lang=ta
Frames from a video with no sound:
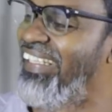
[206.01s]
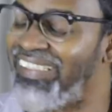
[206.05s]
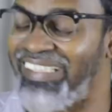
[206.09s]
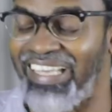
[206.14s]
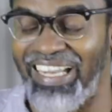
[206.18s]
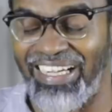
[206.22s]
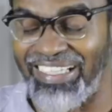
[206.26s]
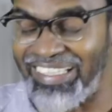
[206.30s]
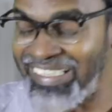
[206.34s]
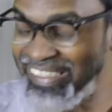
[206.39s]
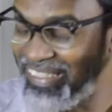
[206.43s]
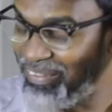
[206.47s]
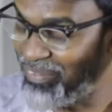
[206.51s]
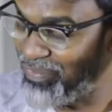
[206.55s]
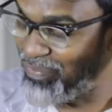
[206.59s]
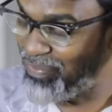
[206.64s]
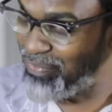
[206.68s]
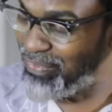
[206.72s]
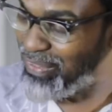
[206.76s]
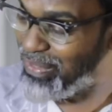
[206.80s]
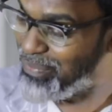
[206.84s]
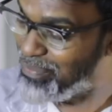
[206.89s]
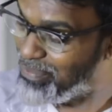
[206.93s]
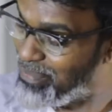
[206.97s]
இல்லாட்டி இதை
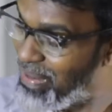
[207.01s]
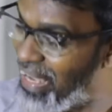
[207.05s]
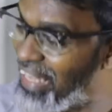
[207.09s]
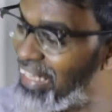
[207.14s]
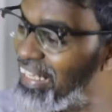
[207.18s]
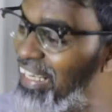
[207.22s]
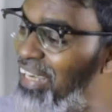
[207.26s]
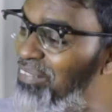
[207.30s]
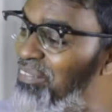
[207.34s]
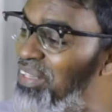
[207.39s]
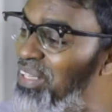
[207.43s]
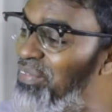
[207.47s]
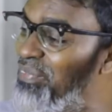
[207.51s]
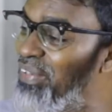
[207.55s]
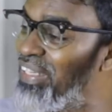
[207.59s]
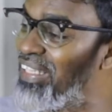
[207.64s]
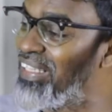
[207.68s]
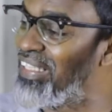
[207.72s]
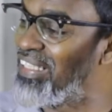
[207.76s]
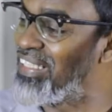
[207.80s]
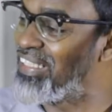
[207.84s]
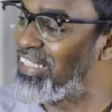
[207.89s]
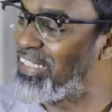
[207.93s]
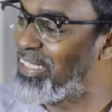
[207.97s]
இதை மாரகமே
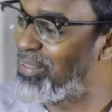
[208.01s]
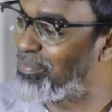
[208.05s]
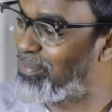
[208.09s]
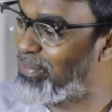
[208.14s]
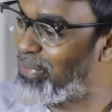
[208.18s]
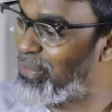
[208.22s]
பேத்து சின்ன